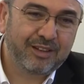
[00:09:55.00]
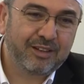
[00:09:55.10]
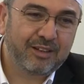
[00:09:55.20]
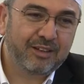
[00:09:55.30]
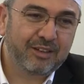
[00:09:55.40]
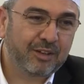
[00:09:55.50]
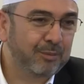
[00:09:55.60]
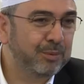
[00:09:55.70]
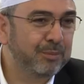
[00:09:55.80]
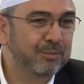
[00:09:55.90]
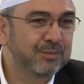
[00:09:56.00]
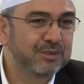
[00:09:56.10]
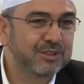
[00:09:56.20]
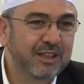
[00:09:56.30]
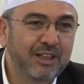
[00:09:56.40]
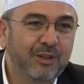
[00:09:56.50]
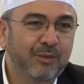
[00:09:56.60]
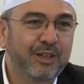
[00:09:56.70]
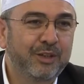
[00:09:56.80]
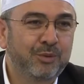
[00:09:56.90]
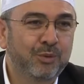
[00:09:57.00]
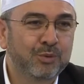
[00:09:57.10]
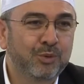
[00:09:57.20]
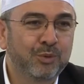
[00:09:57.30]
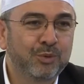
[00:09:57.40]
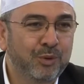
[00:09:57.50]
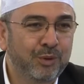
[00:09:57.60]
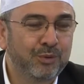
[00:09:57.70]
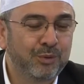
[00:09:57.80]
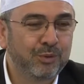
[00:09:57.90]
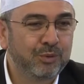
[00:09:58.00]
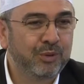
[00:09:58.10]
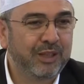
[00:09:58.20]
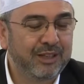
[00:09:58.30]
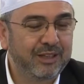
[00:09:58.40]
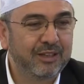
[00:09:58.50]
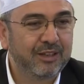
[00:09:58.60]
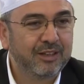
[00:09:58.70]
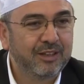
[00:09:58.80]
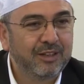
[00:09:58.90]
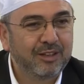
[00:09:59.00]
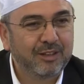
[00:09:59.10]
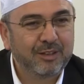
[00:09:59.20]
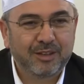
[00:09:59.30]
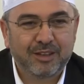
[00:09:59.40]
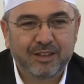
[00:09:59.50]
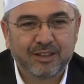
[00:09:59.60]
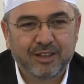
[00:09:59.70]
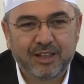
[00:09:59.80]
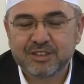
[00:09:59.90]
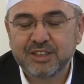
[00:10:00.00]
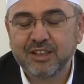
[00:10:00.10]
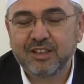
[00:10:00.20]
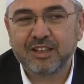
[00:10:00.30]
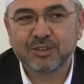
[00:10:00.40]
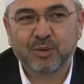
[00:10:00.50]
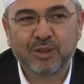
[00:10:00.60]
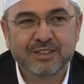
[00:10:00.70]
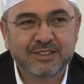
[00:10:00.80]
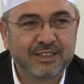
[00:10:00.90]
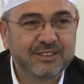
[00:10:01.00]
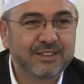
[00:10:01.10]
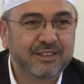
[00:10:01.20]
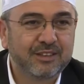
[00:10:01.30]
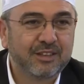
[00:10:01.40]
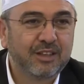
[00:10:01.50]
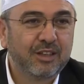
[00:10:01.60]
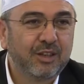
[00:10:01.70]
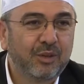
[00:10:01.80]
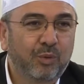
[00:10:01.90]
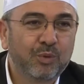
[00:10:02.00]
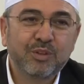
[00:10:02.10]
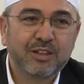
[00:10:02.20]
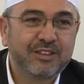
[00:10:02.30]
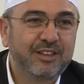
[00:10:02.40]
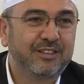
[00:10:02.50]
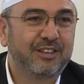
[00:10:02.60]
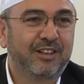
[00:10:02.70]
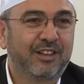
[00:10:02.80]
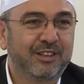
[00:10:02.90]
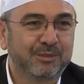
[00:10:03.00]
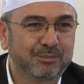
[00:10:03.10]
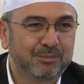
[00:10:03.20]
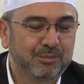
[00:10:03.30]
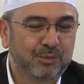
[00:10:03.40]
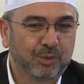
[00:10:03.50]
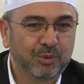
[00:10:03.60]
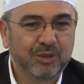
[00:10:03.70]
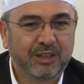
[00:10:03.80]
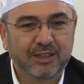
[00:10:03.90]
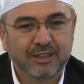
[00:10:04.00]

e, Rabbim sana havale ediyoruz onun gönlünü, yüreğini. E, her şeye kadir olan sensin. Onu da dirilt Allah'ım. Onu da